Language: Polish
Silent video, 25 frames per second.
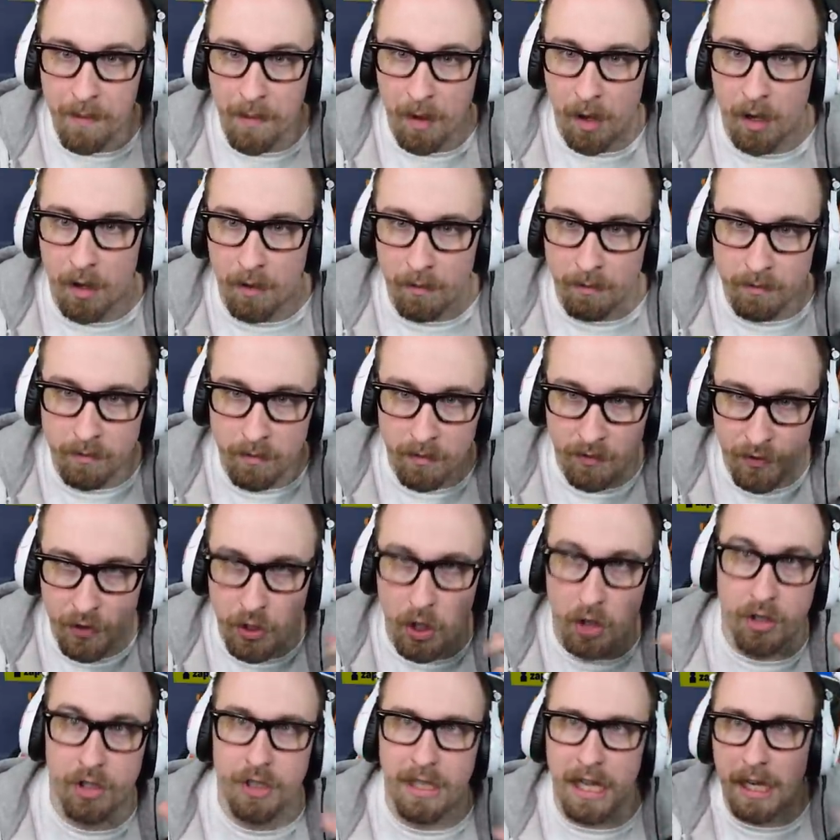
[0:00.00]
mogą
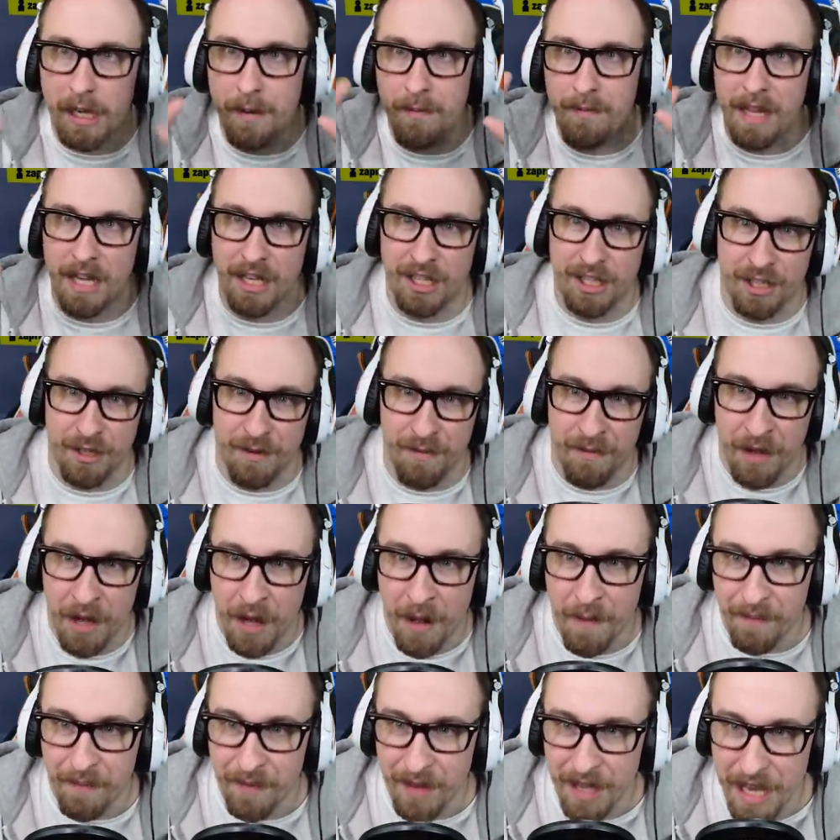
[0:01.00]
wziąć w takim naszym
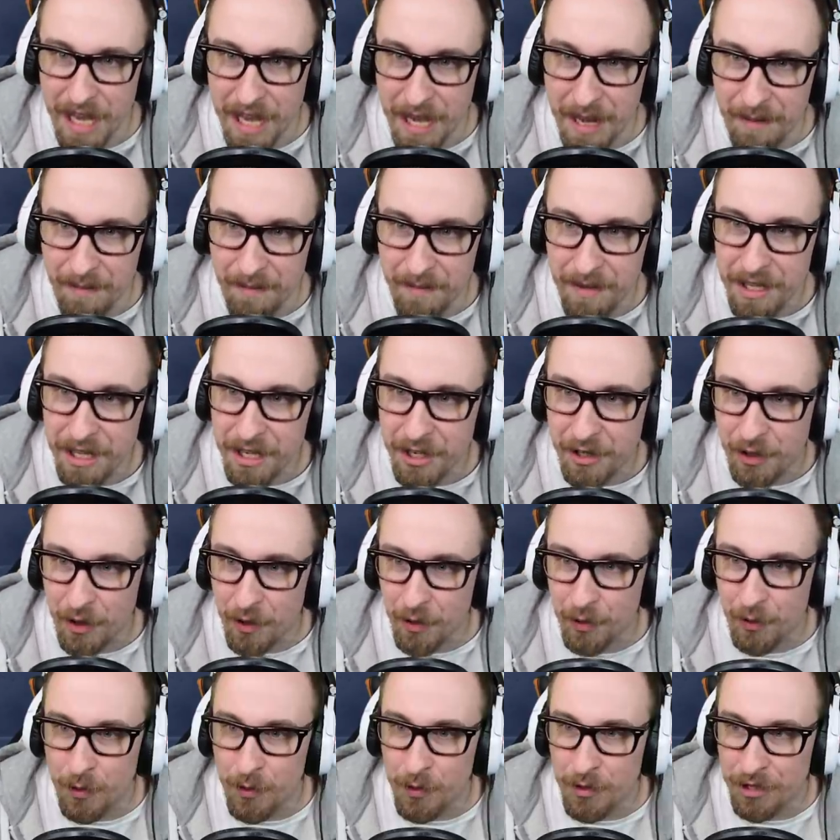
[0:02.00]
e, mini
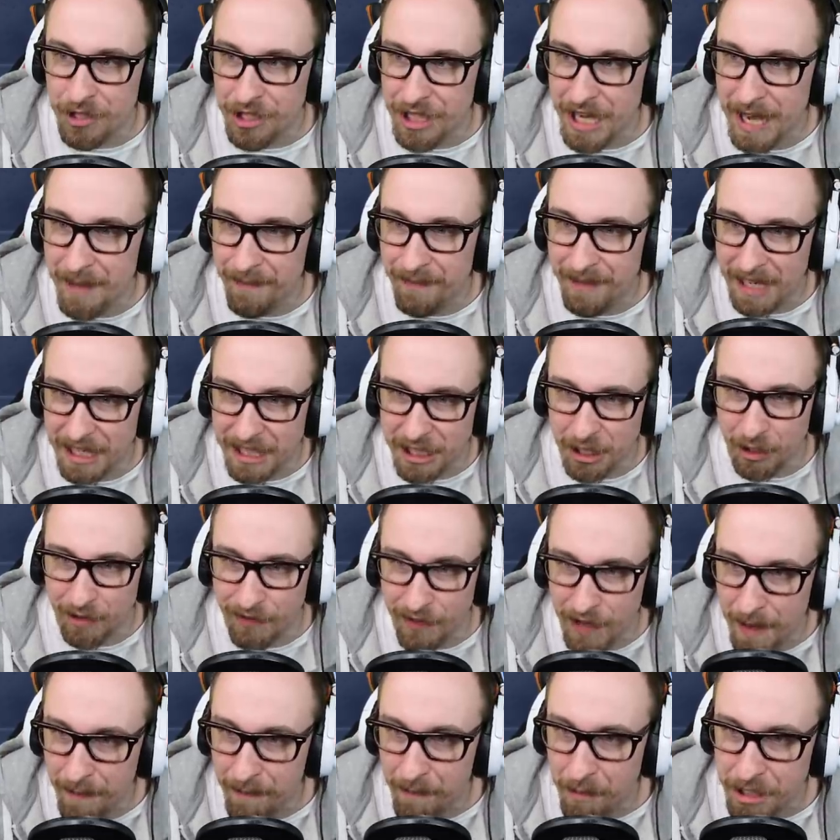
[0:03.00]
konkursie, także
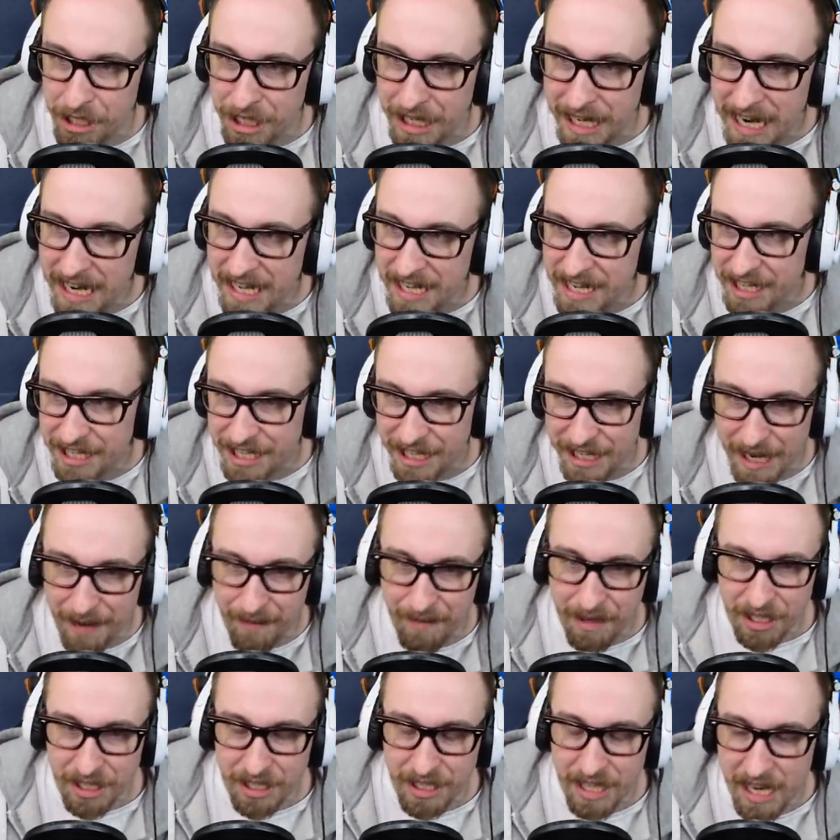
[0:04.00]
otwieram poczekalnię,
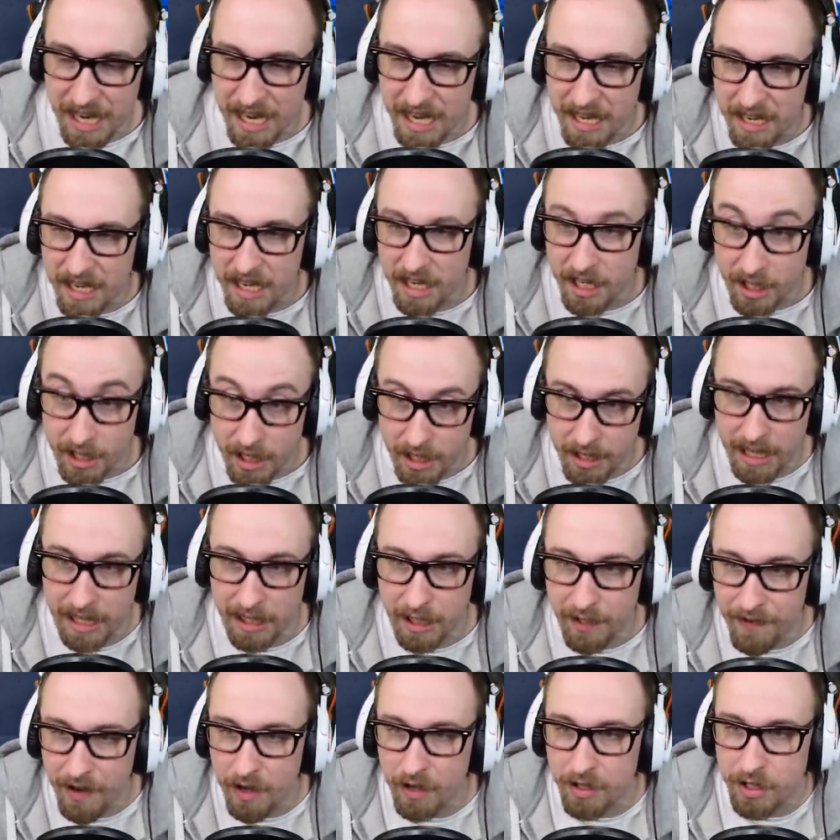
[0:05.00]
czekamy jeszcze na, jeszcze na
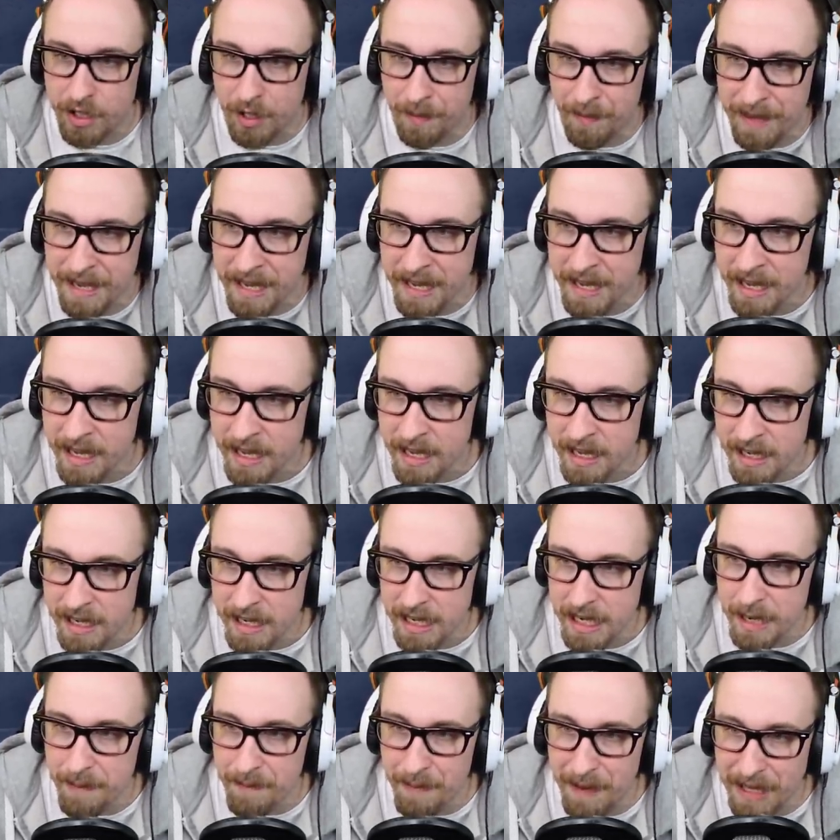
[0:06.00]
dwie osoby
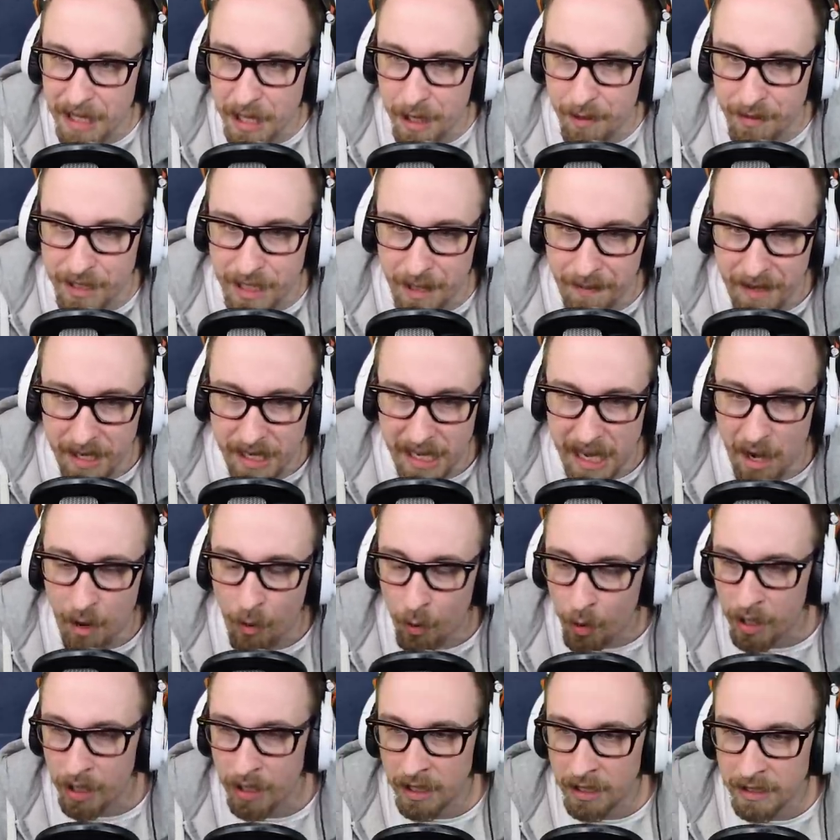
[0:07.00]
i będę ją
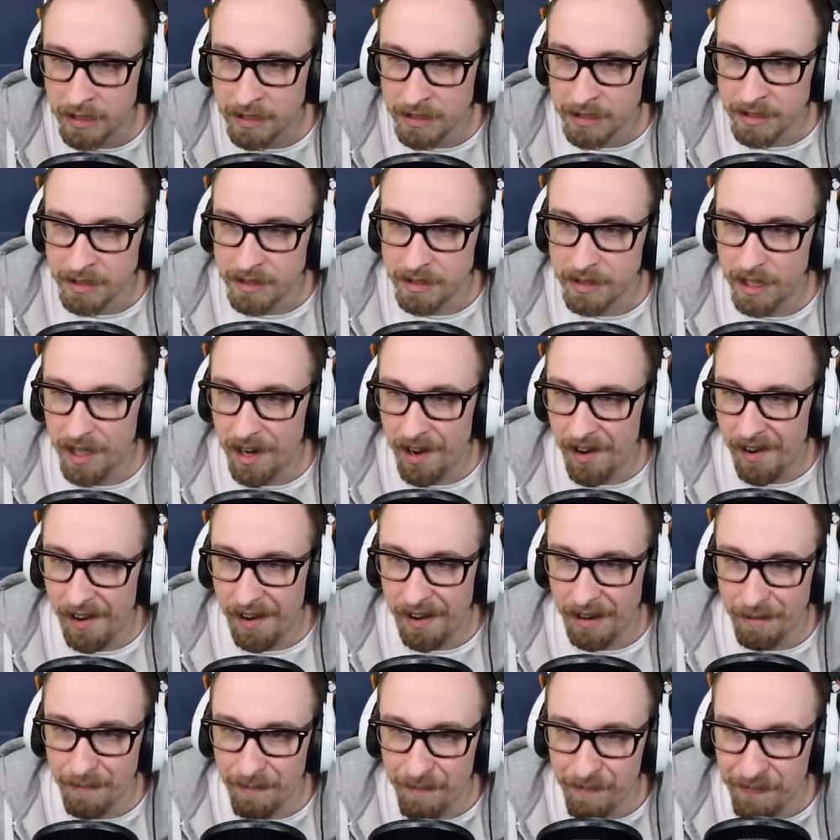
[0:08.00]
zamykał.
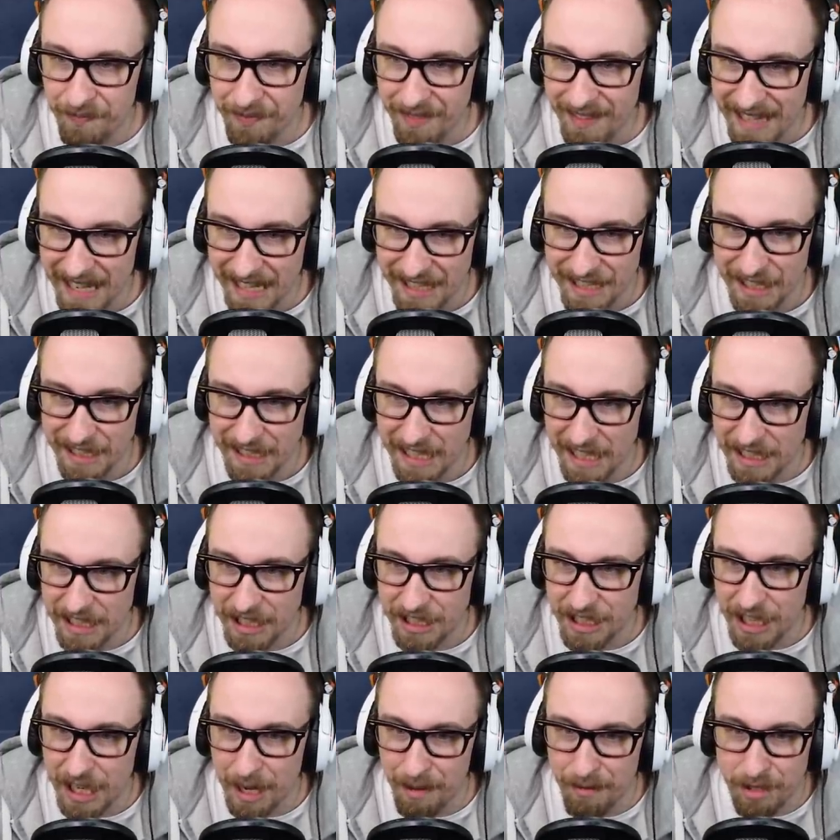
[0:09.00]
E, także, także
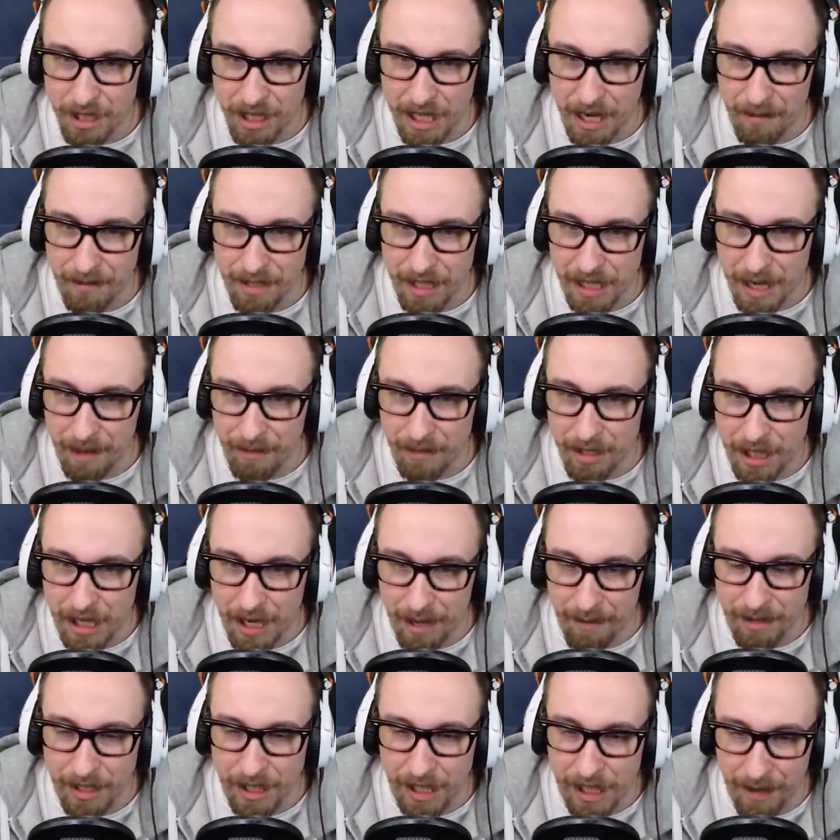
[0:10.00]
czekamy, czekamy, czekamy,
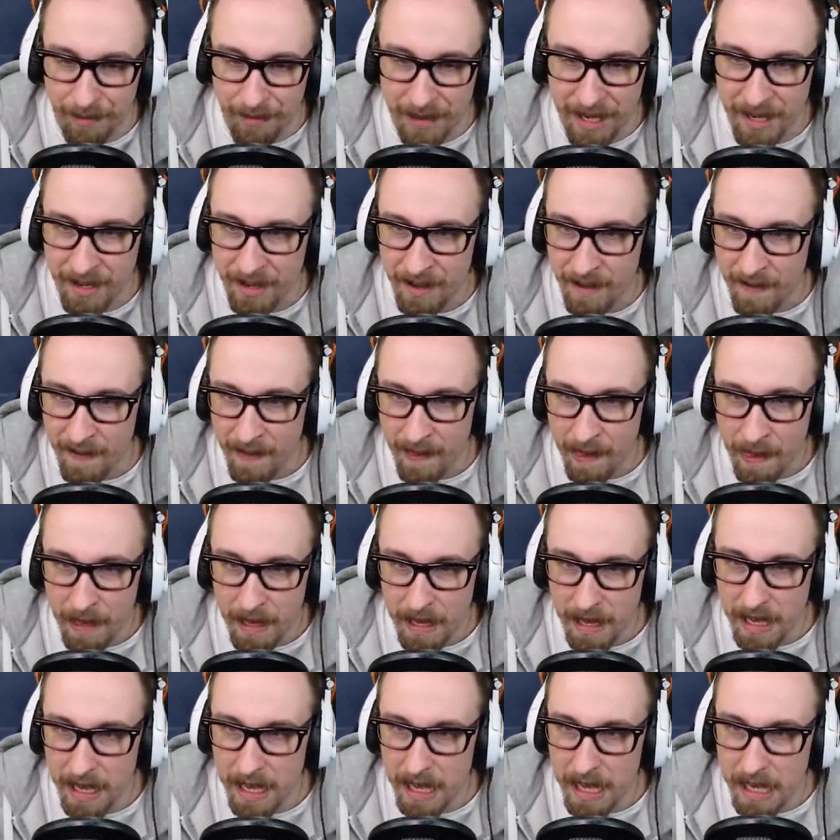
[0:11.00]
czekamy, czekamy.
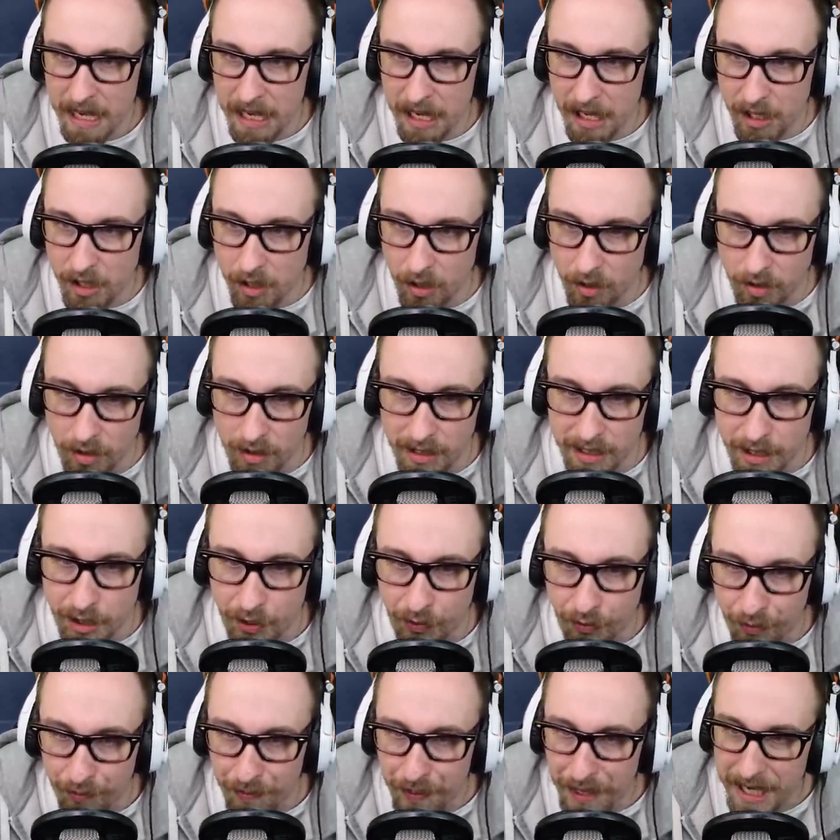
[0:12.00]
E, kto do nas
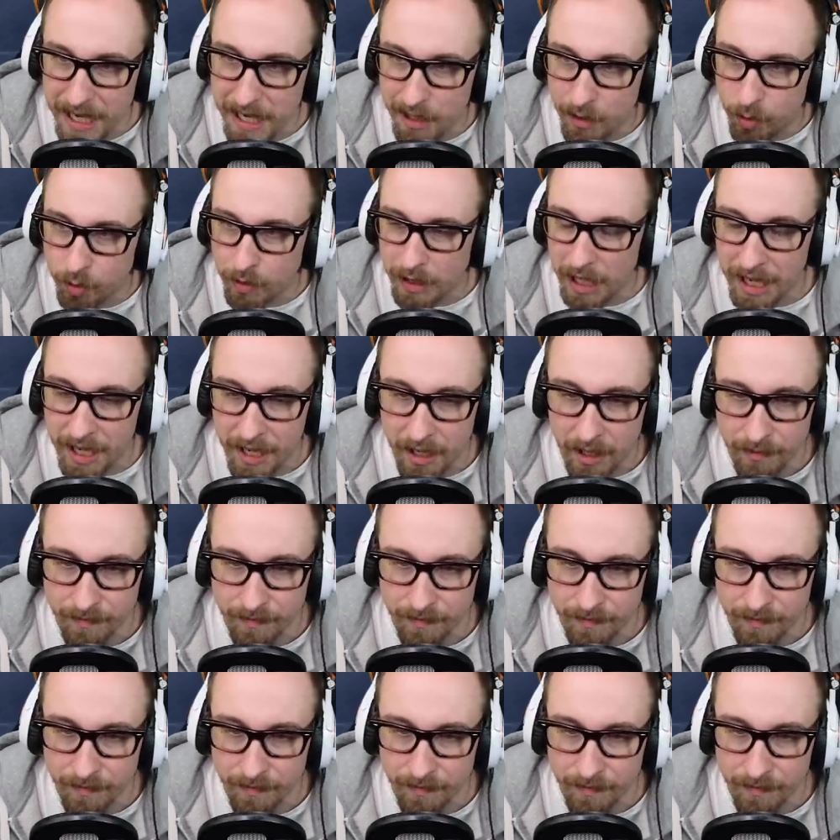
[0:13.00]
wbije tutaj?